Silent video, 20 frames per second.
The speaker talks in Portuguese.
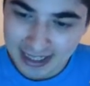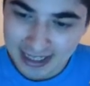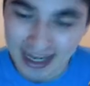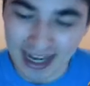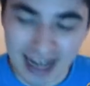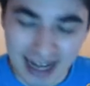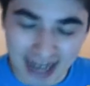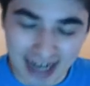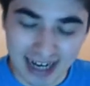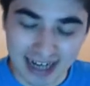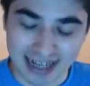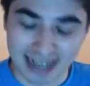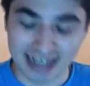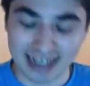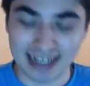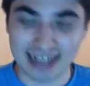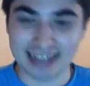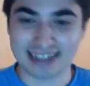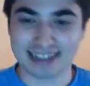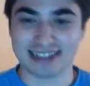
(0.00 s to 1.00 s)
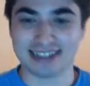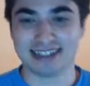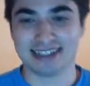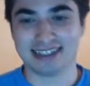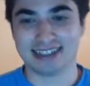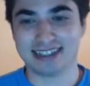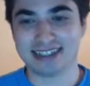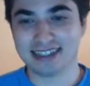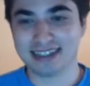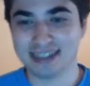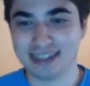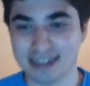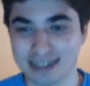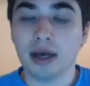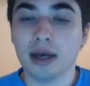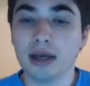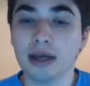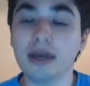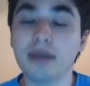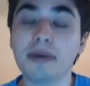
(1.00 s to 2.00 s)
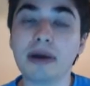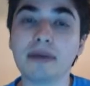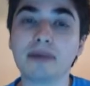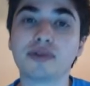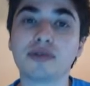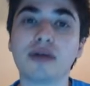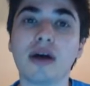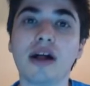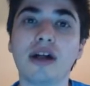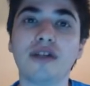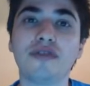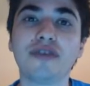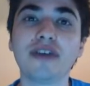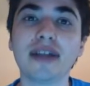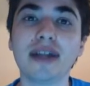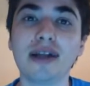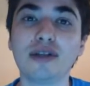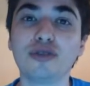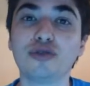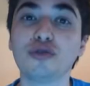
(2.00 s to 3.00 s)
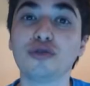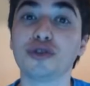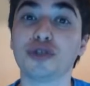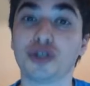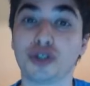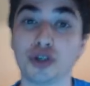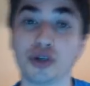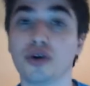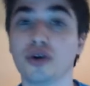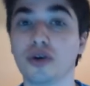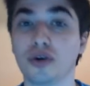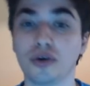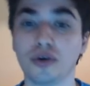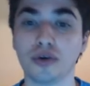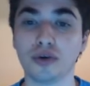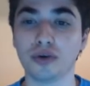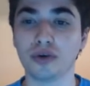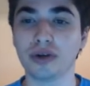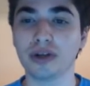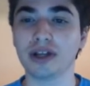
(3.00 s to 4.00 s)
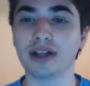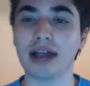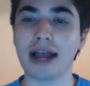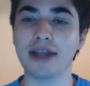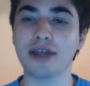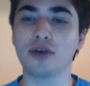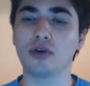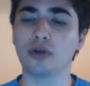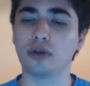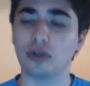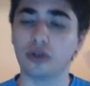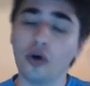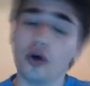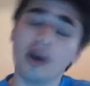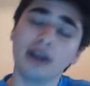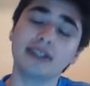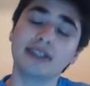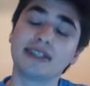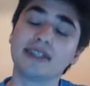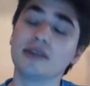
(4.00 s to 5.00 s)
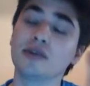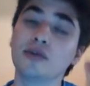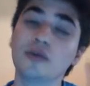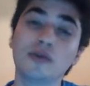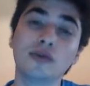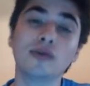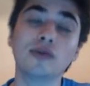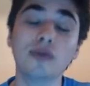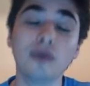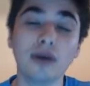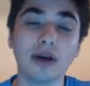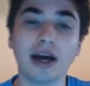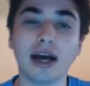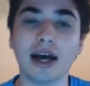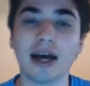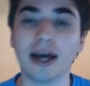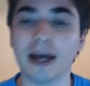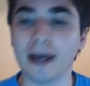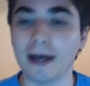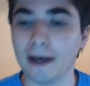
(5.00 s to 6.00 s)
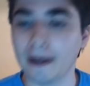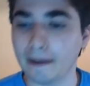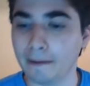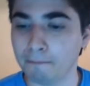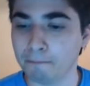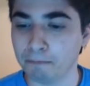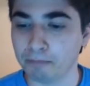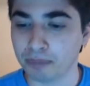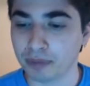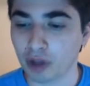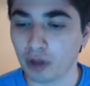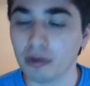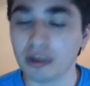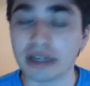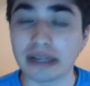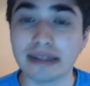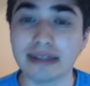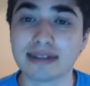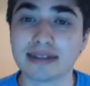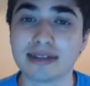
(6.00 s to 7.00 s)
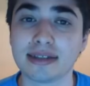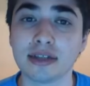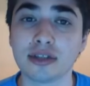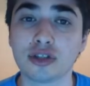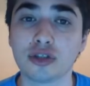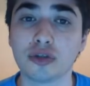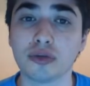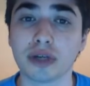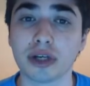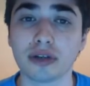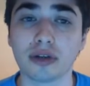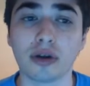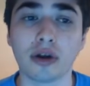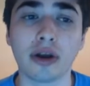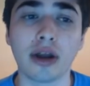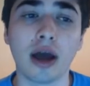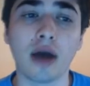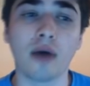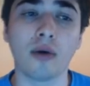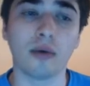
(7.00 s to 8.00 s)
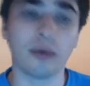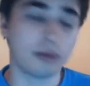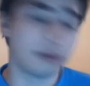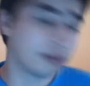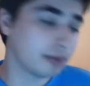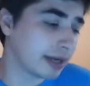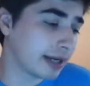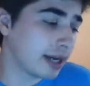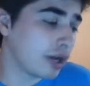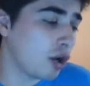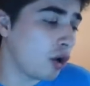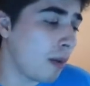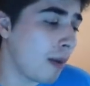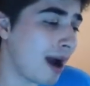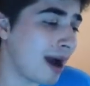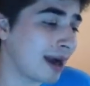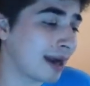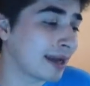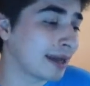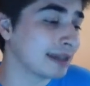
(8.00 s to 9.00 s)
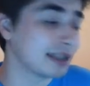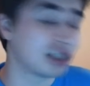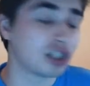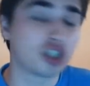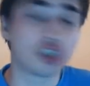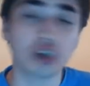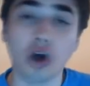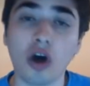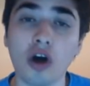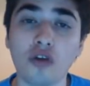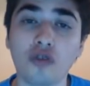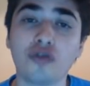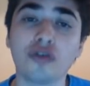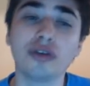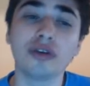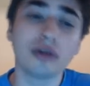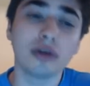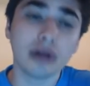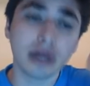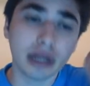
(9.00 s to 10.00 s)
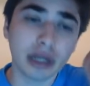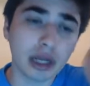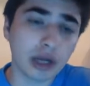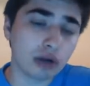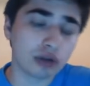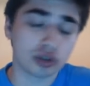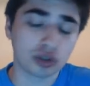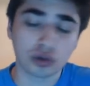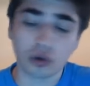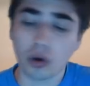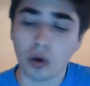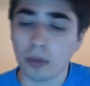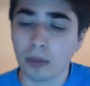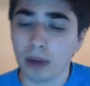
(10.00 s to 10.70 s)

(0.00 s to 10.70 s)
Ah, caraças. E bem pessoal, final do jogo, ele ganhou 2 a 1, um, como eu já disse, sendo subscritor ou não, quem não marca sofre, ele jogou